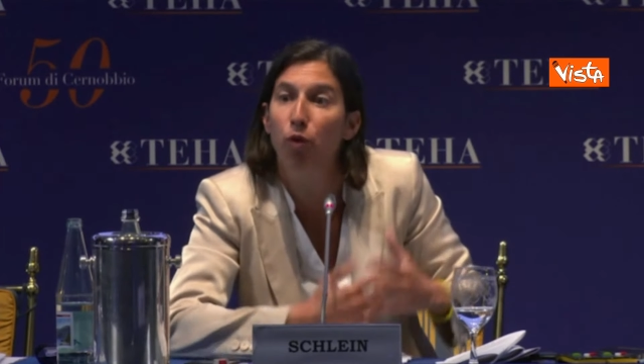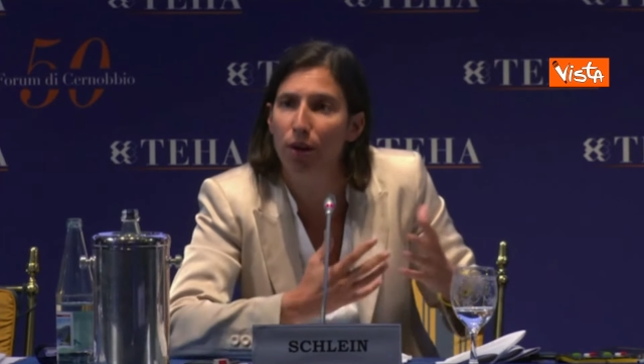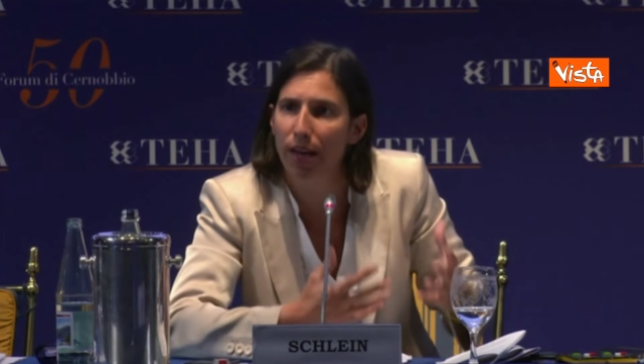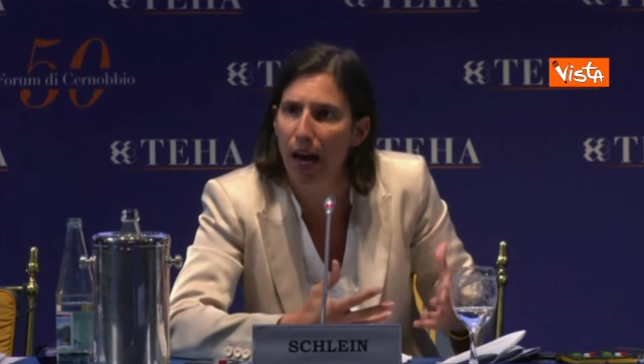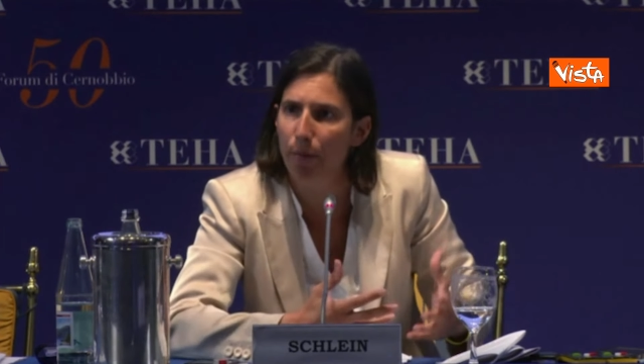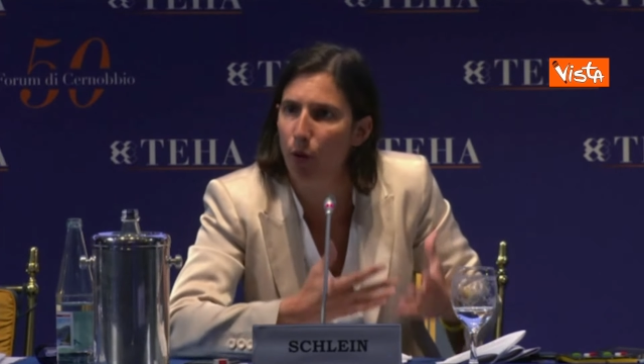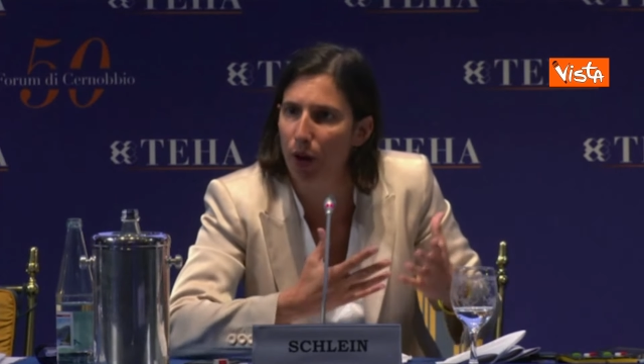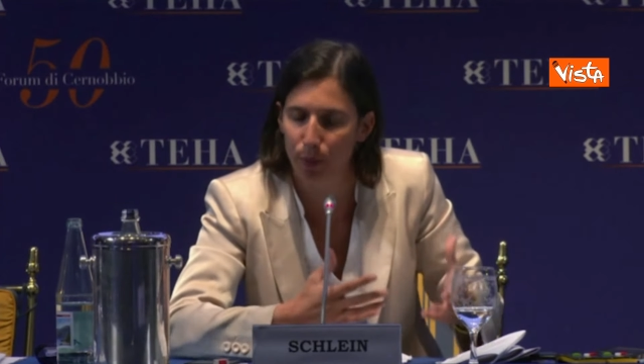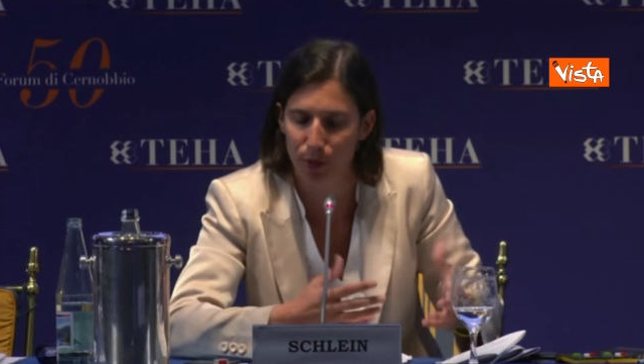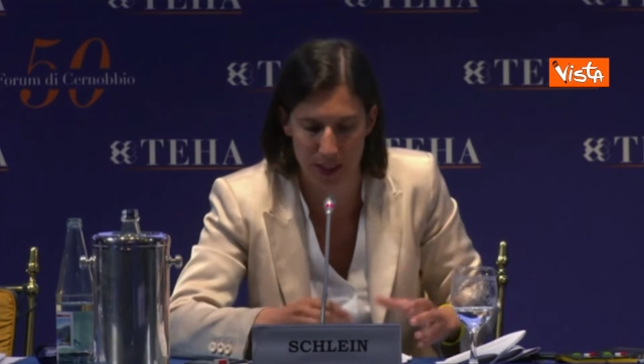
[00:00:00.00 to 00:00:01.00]
vogliamo
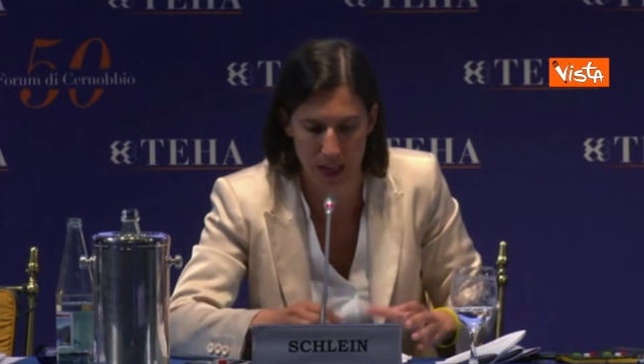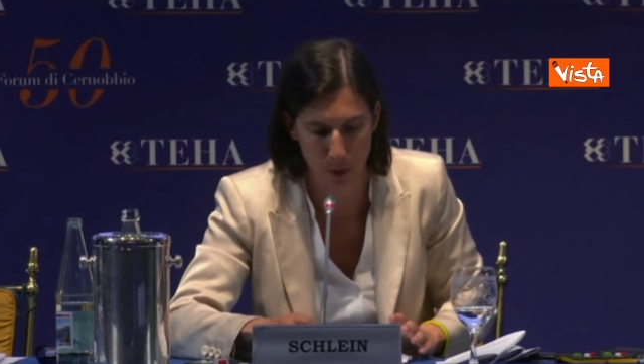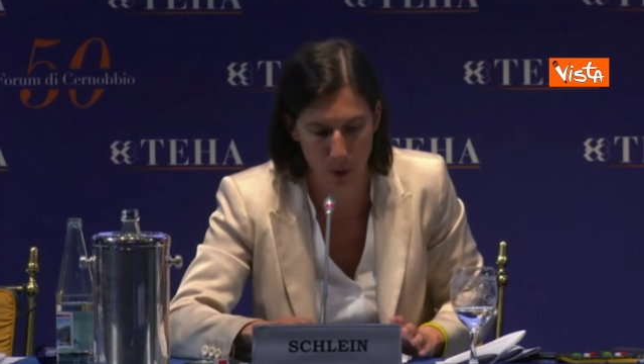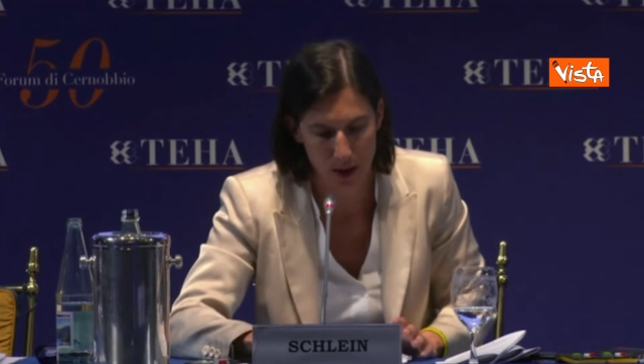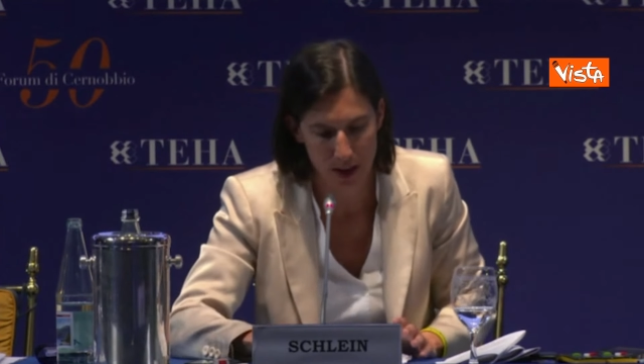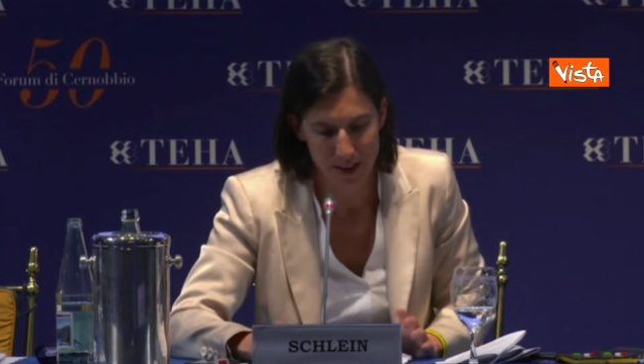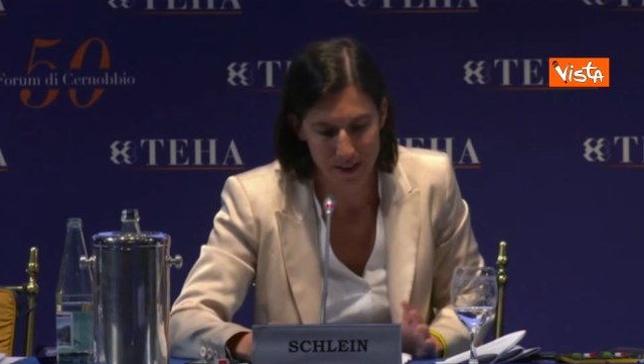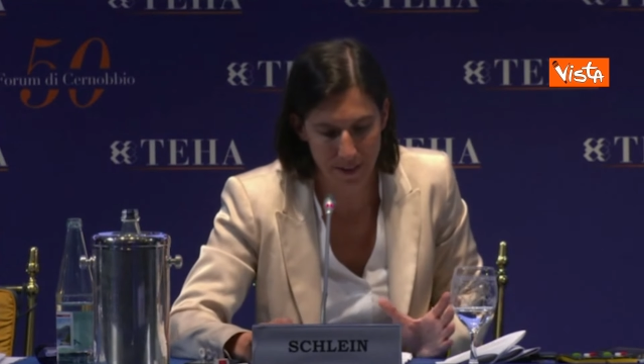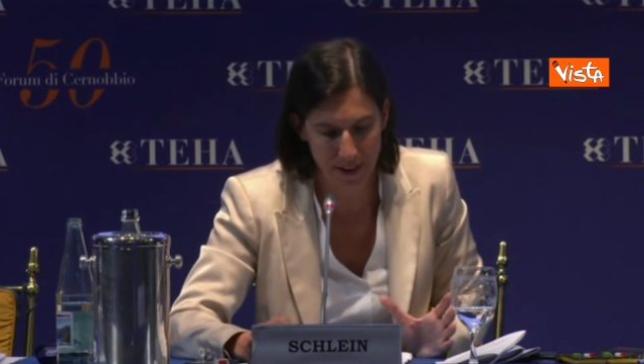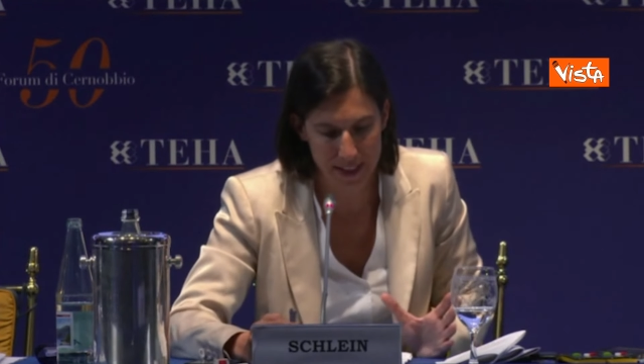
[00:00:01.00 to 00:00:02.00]
e possiamo fare